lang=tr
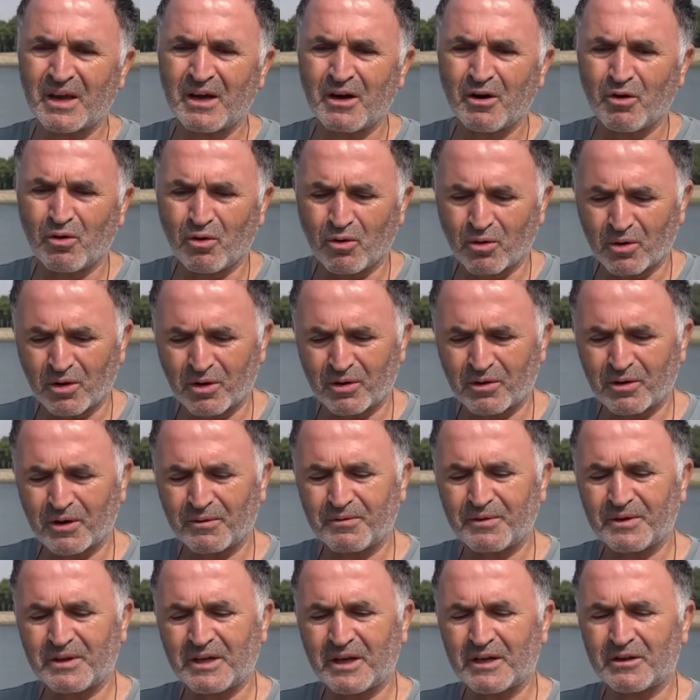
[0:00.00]

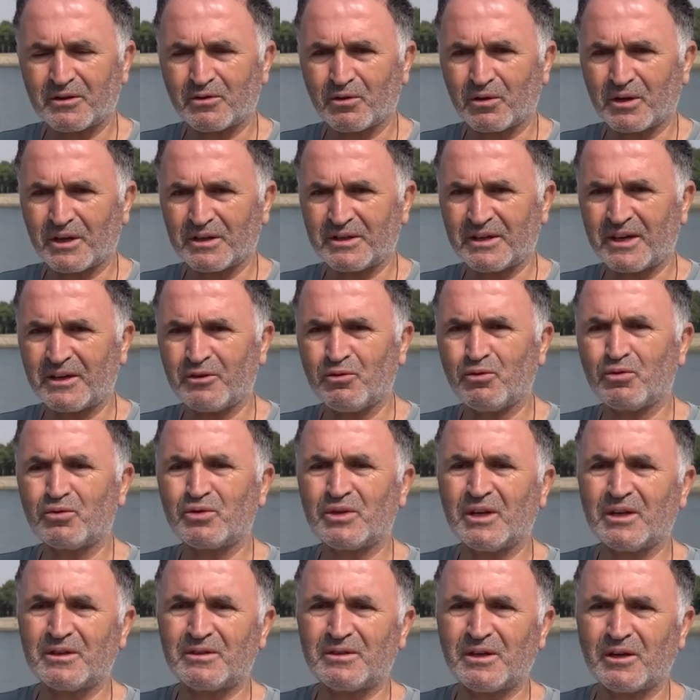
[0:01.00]
orografiden dolayı yani
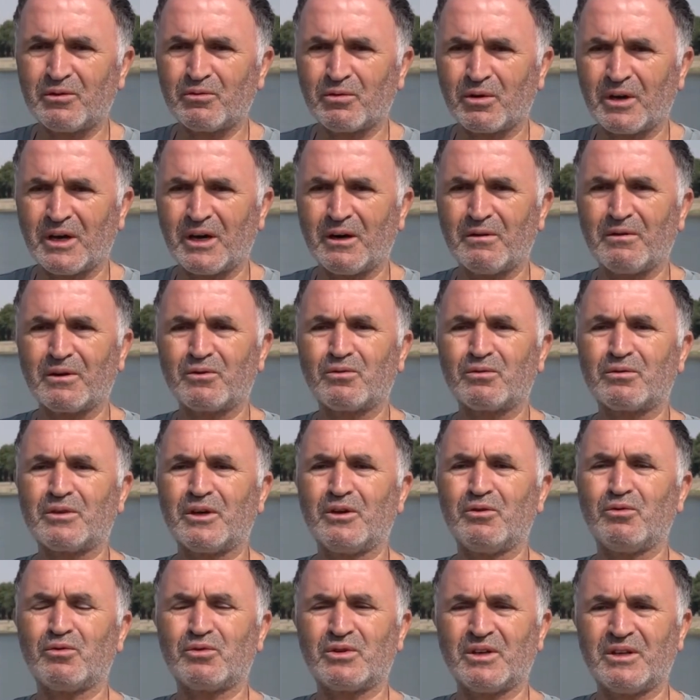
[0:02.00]
yükseltiden dolayı hava
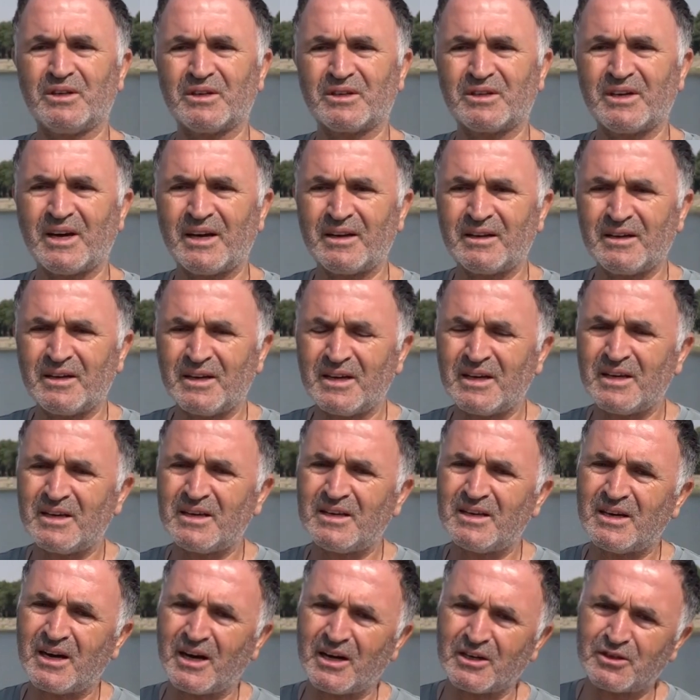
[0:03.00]
kütleleri yükselirken
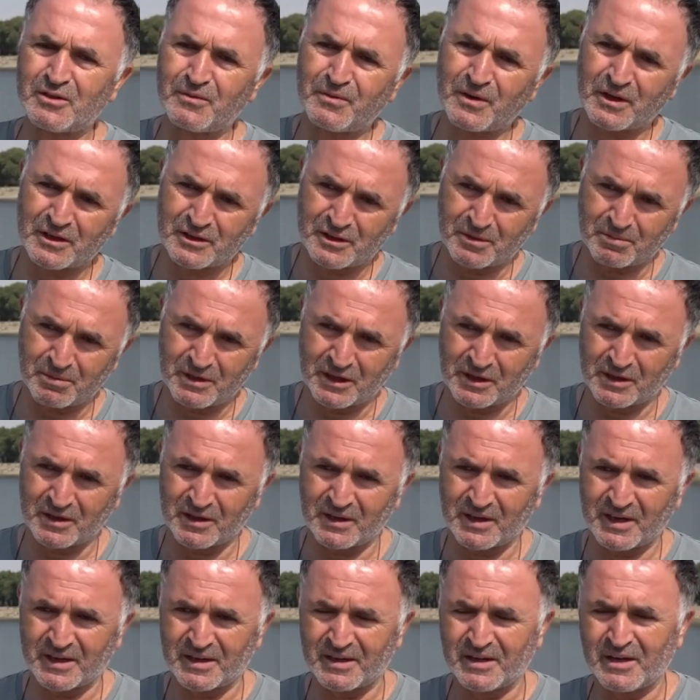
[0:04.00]
yağışı fazla
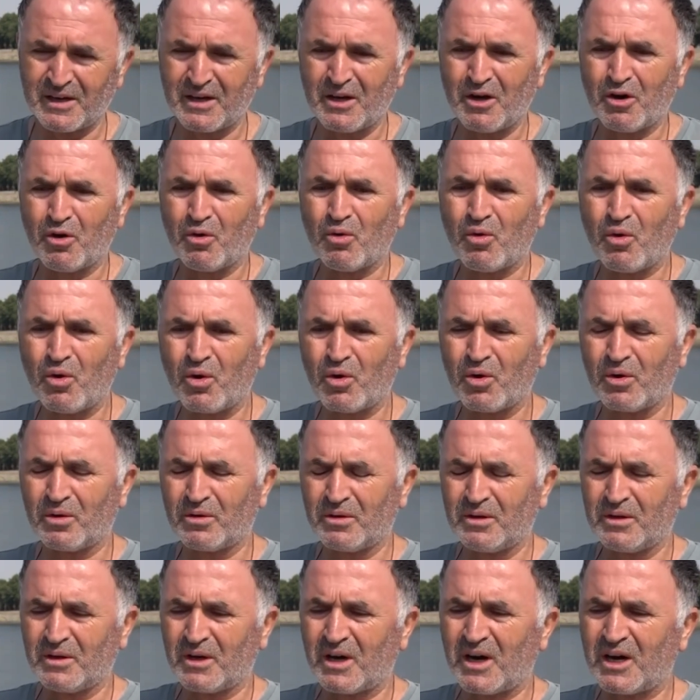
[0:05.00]
bırakırlar. O
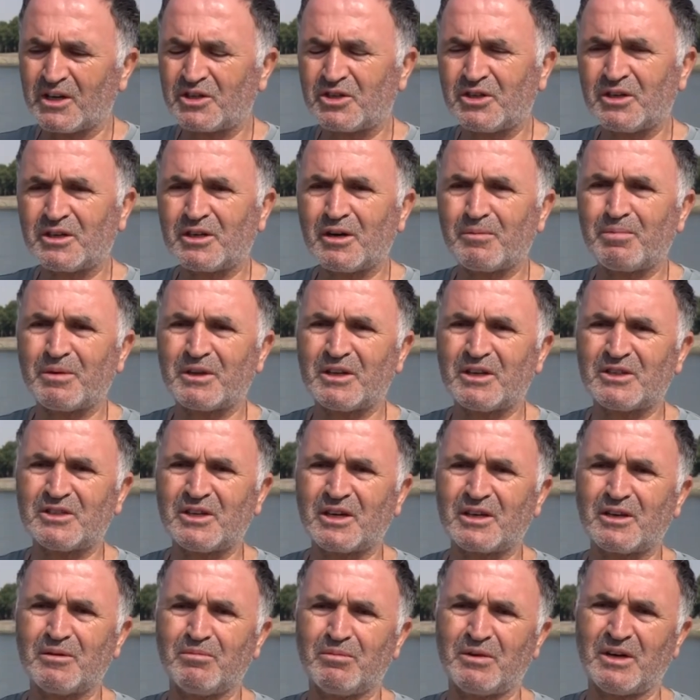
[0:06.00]
açığı
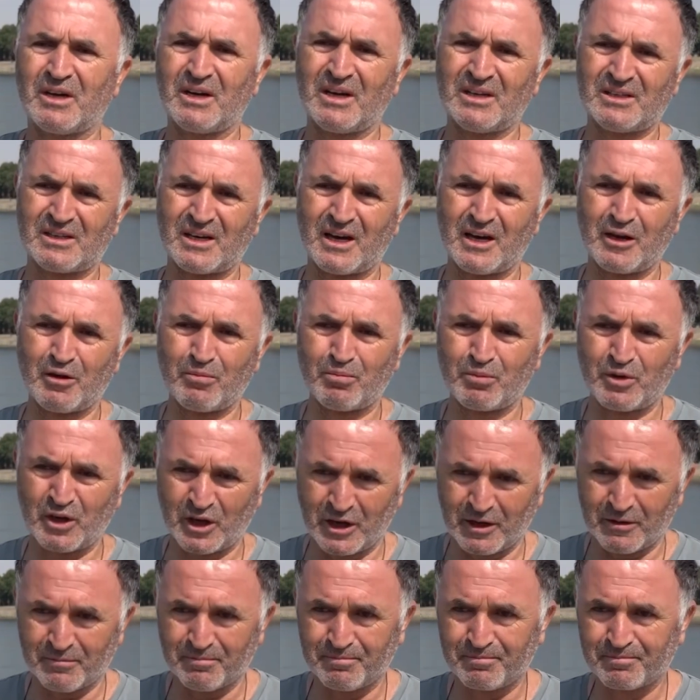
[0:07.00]
kapatacak imkana sahip
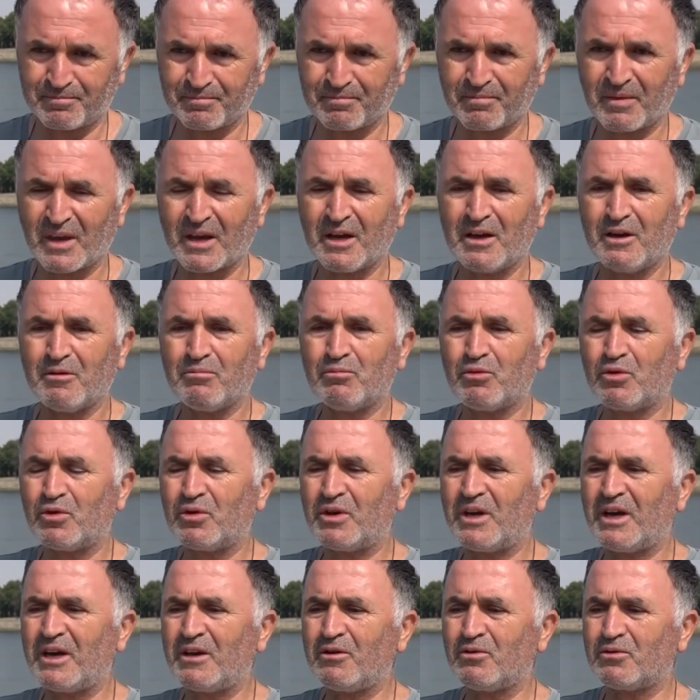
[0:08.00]
değil. Bunun
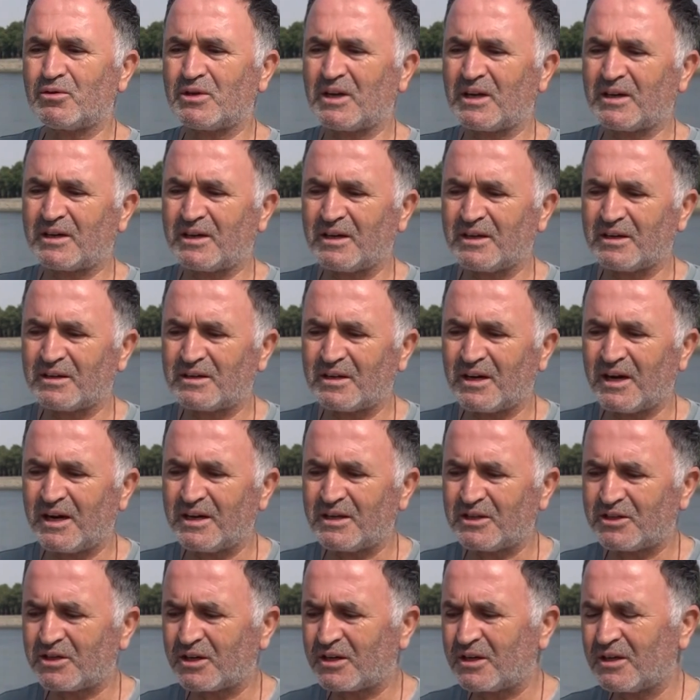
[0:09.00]
en güzel kanıtı
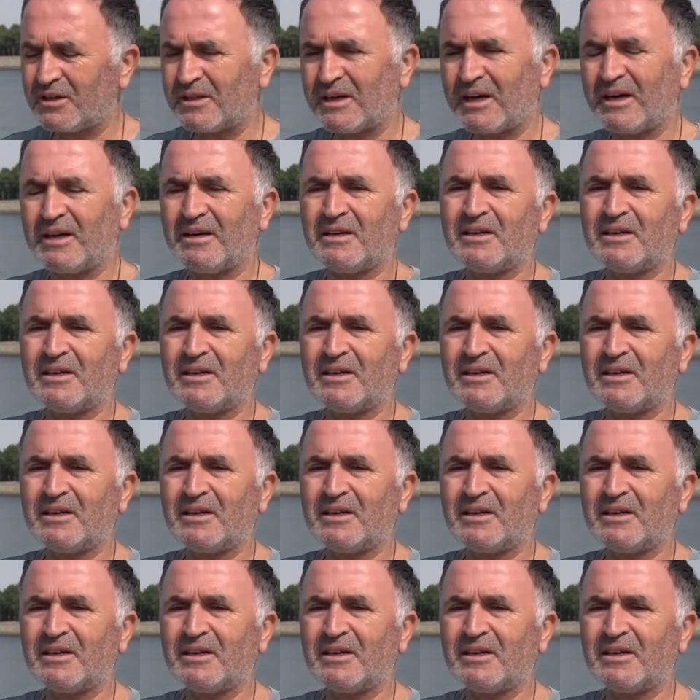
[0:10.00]
aynı şekilde